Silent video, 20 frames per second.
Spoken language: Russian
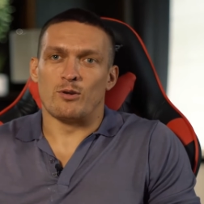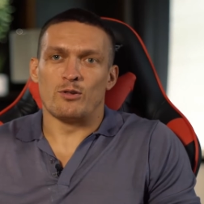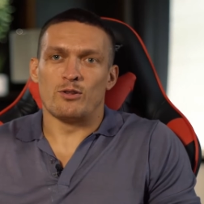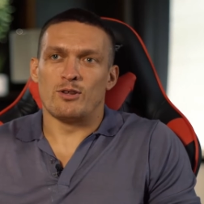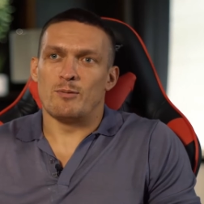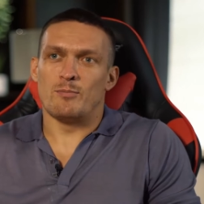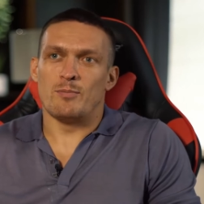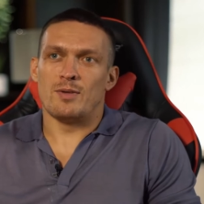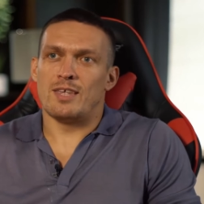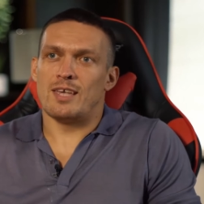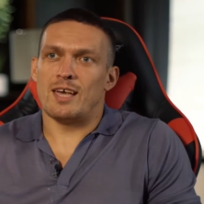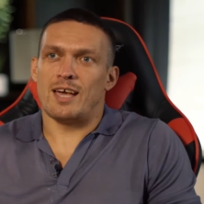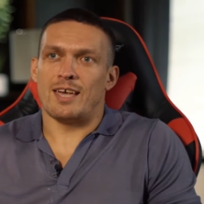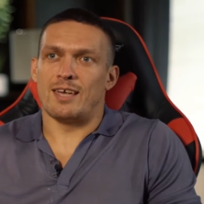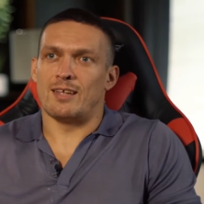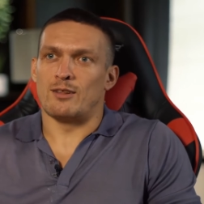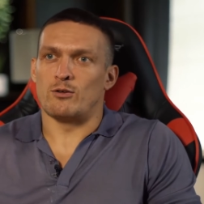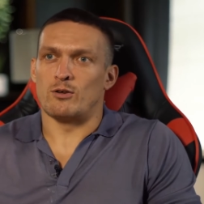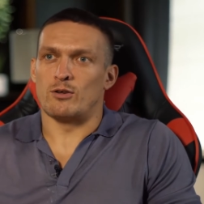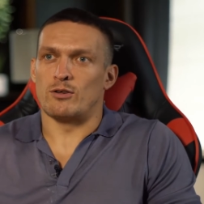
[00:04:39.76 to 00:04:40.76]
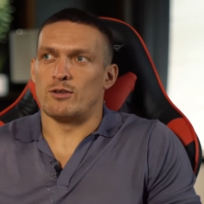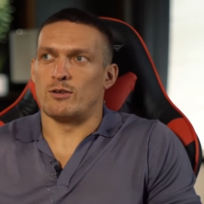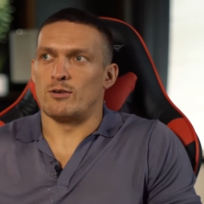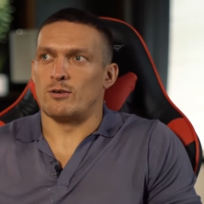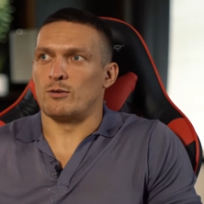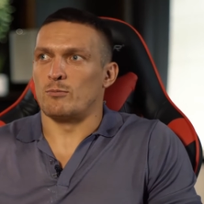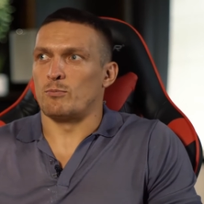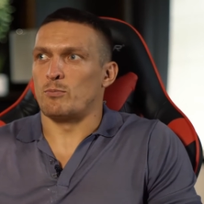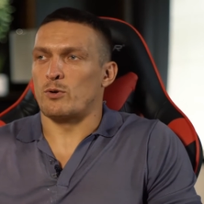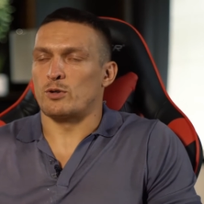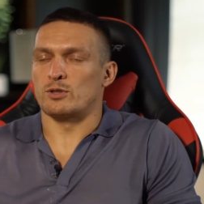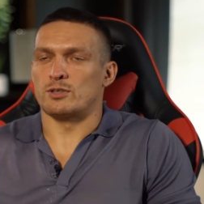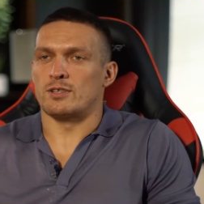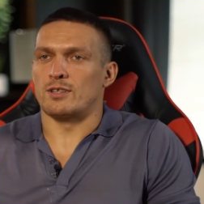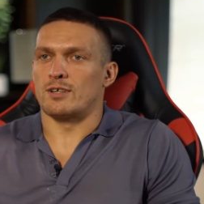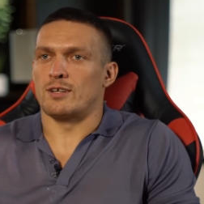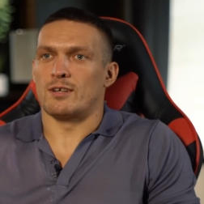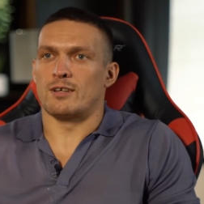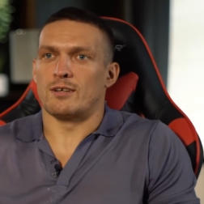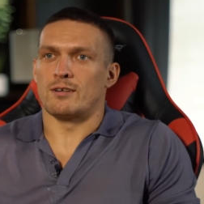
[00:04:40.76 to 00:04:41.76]
он не меняет, он, он
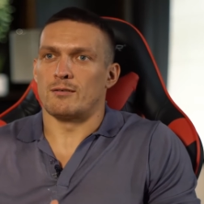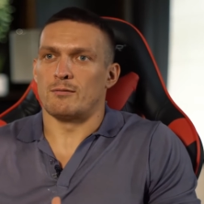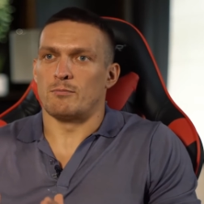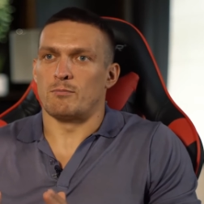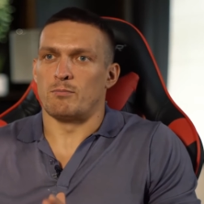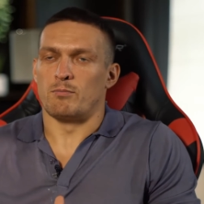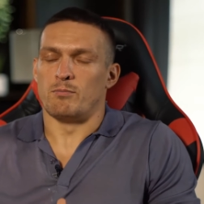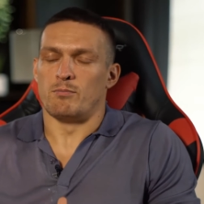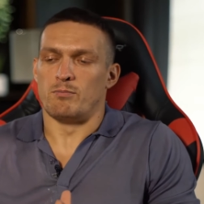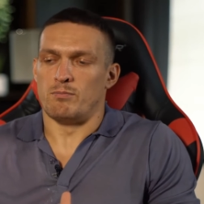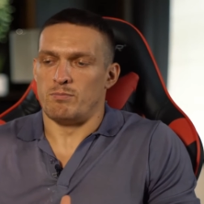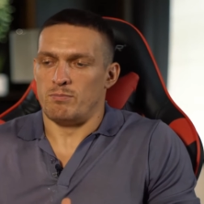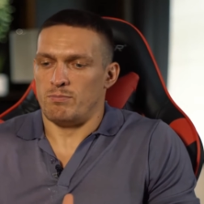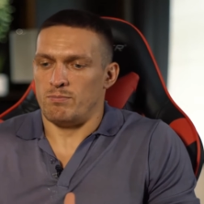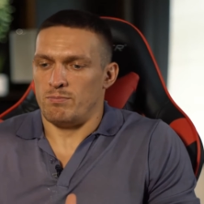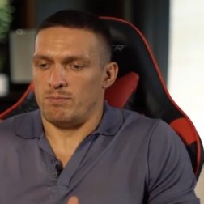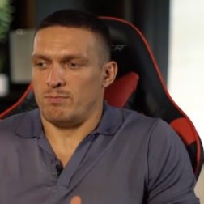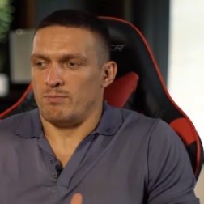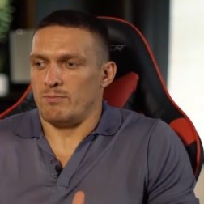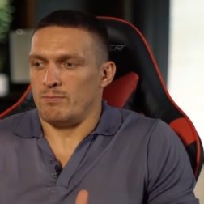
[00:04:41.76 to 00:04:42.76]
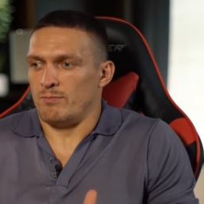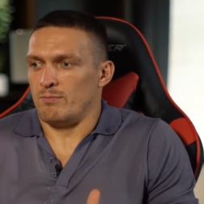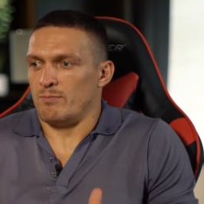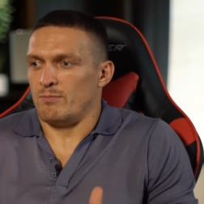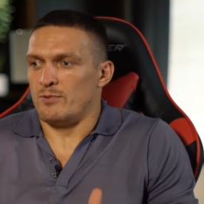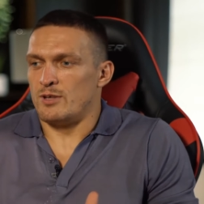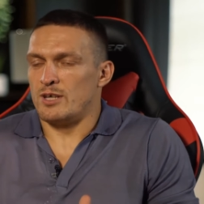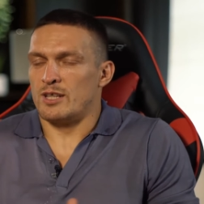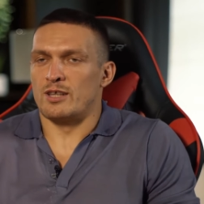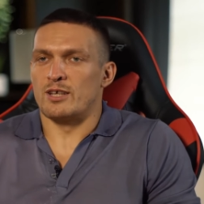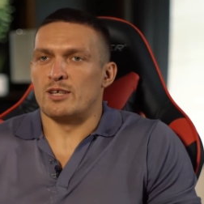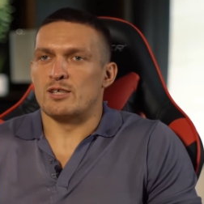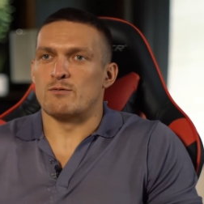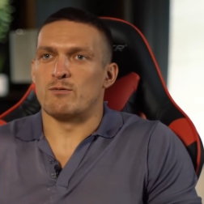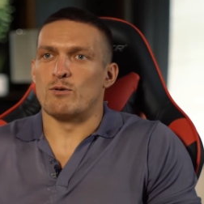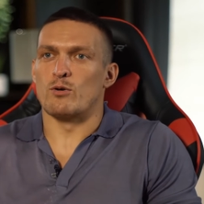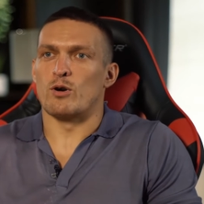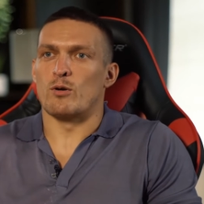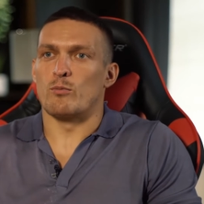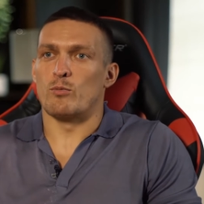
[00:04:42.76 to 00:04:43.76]
просто делает
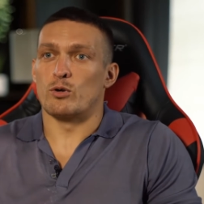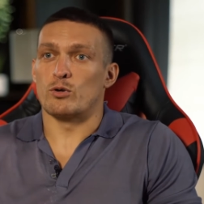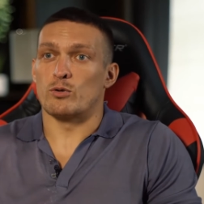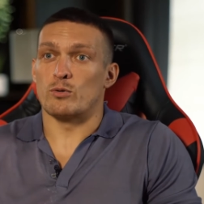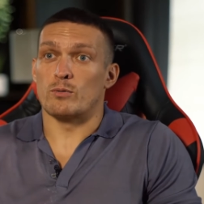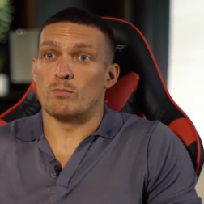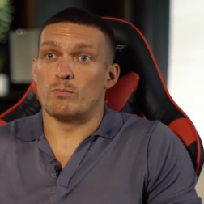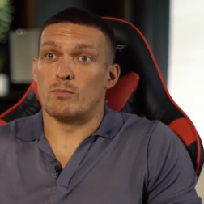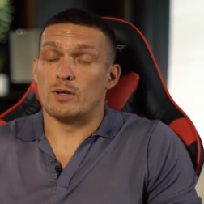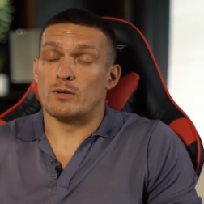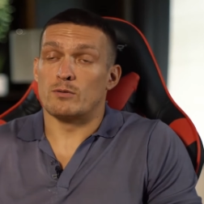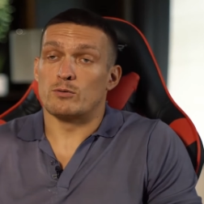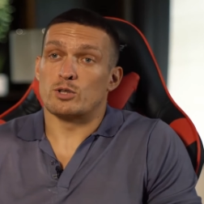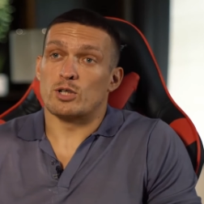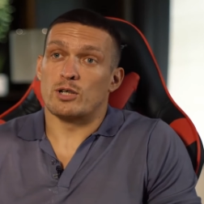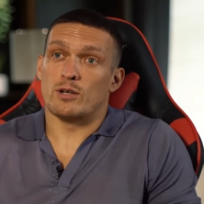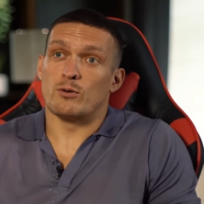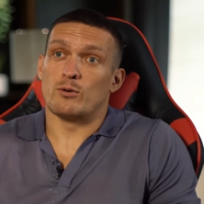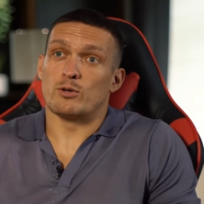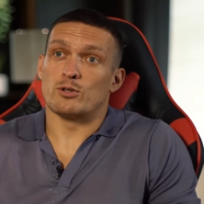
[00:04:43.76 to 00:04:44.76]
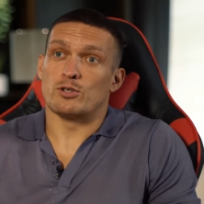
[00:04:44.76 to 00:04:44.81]
свою работу. Мы уже